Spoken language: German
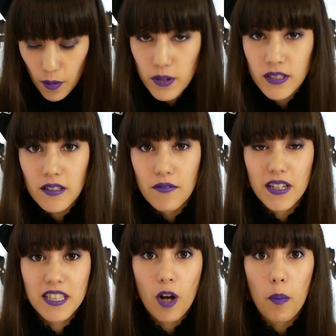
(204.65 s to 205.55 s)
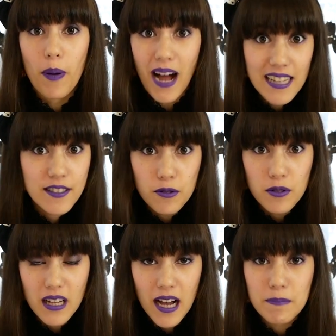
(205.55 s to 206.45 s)
Und wenn ihr noch
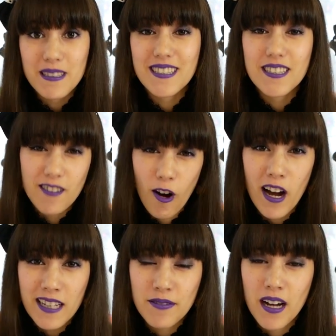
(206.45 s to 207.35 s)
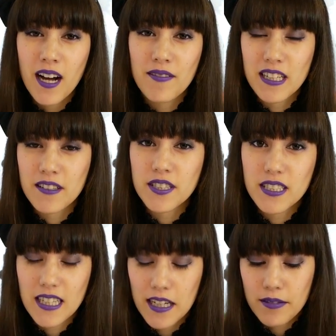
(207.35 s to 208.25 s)
Partyhüte habt, ist es noch einfacher, weil dann
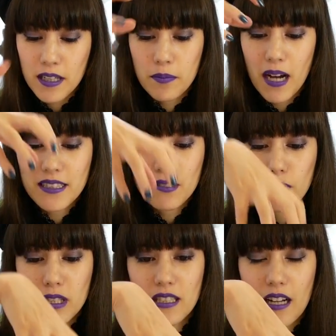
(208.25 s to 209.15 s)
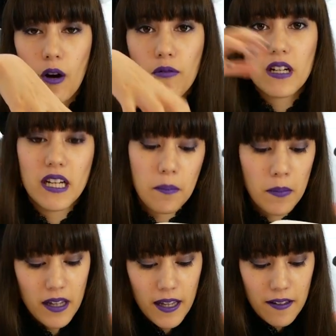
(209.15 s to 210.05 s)
könntet ihr einfach einen Partyhut hier
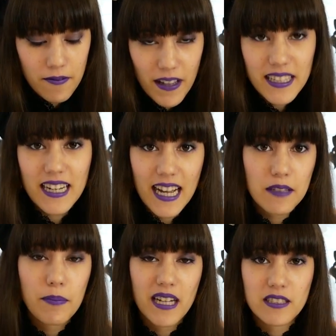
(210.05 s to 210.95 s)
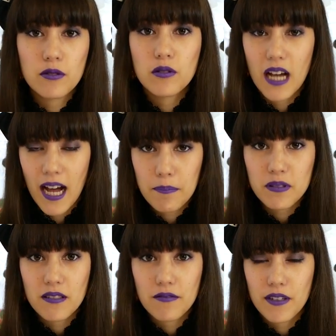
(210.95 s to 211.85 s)
draufkleben. Wenn ihr keine Partyhüte
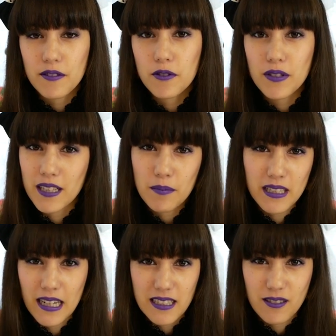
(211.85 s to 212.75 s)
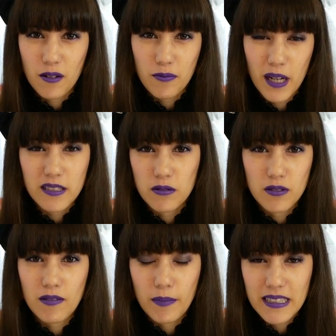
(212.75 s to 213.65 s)
habt, weil irgendwie hat man gar nicht so oft
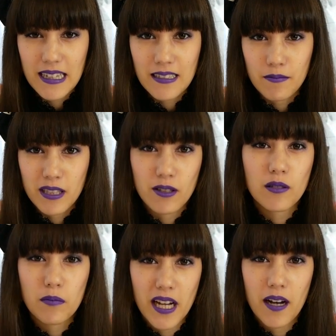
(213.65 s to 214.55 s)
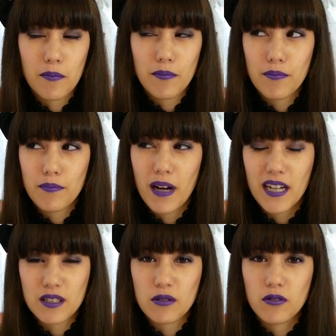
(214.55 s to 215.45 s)
Partyhüte, wie man denkt. Man sollte mehr
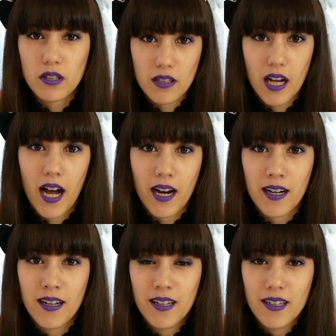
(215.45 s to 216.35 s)
Partyhüte tragen.